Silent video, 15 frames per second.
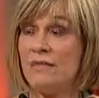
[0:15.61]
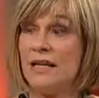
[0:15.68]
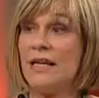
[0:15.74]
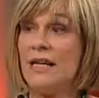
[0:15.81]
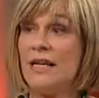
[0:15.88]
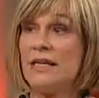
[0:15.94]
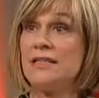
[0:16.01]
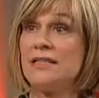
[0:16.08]
Wenn
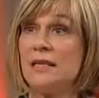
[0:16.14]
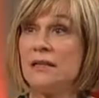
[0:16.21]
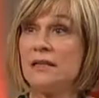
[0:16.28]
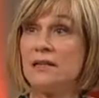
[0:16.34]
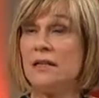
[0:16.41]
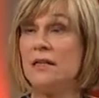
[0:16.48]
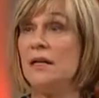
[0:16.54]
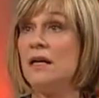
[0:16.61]
er
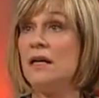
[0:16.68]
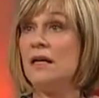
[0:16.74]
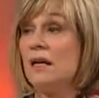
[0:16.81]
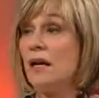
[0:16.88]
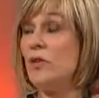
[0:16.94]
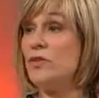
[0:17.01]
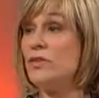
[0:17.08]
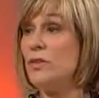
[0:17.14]
sagt,
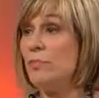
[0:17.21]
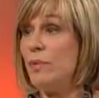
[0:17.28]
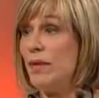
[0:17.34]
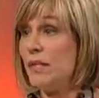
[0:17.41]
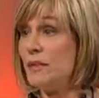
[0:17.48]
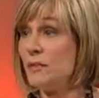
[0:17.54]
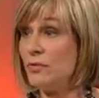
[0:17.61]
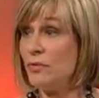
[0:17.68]
kauft die
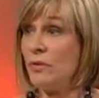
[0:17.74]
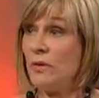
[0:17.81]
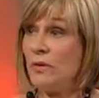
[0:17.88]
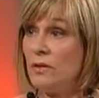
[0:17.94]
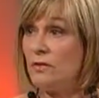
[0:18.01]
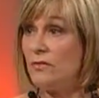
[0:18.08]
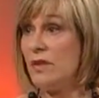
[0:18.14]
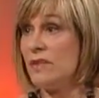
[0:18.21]
Platte
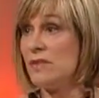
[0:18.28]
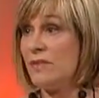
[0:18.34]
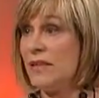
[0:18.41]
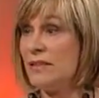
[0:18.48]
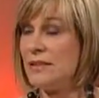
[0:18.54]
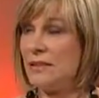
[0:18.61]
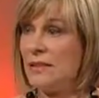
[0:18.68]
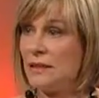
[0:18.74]
von, was
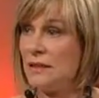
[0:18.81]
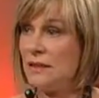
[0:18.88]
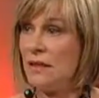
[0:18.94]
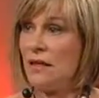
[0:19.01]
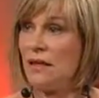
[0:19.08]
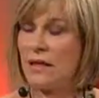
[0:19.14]
weiß ich,